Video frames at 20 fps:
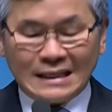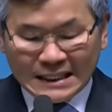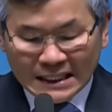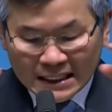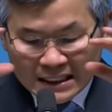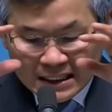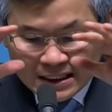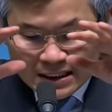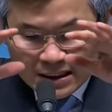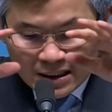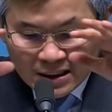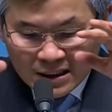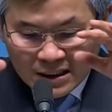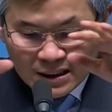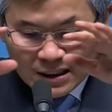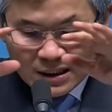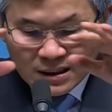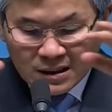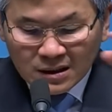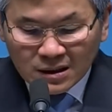
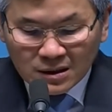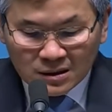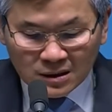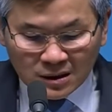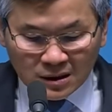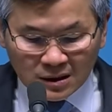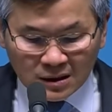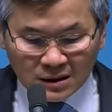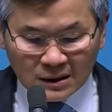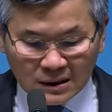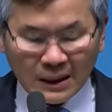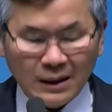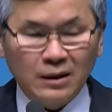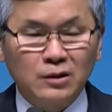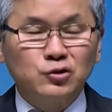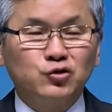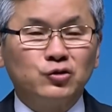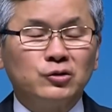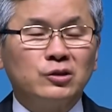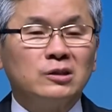기꺼이 그늘이
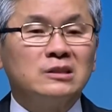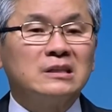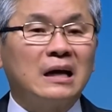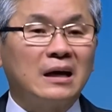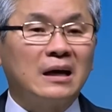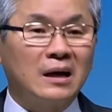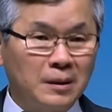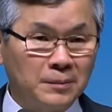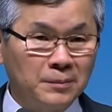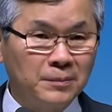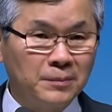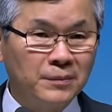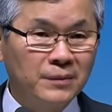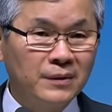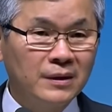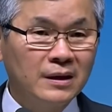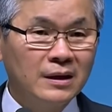되어주는 사람,